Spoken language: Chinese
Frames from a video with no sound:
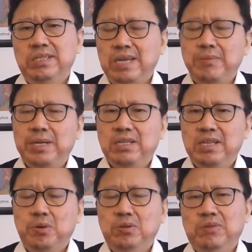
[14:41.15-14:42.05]
前面的李
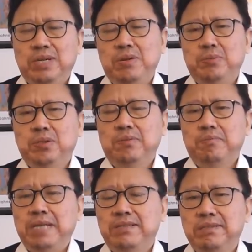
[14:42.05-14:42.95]
鹏完全不懂，
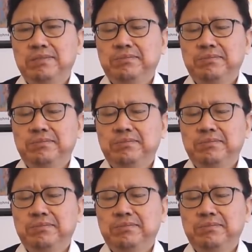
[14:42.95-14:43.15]
白痴；